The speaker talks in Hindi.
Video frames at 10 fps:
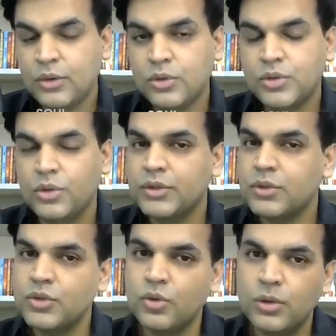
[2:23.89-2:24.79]
कुछ लोग
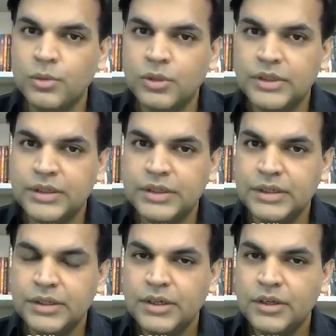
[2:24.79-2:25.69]
इसको सोल बोलते हैं
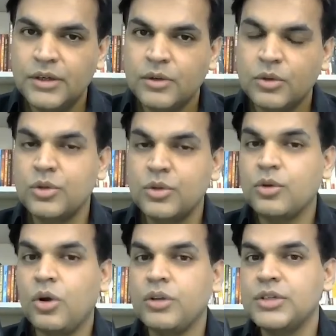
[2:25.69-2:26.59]
कुछ हम्म। लोग
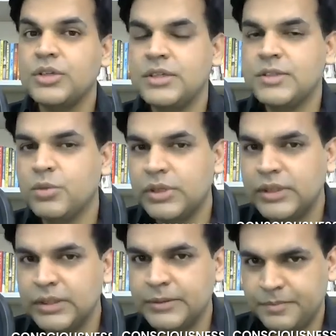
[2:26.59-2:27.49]
कॉन्शियसनेस
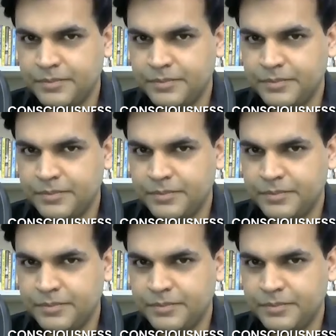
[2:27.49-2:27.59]
बोलते हैं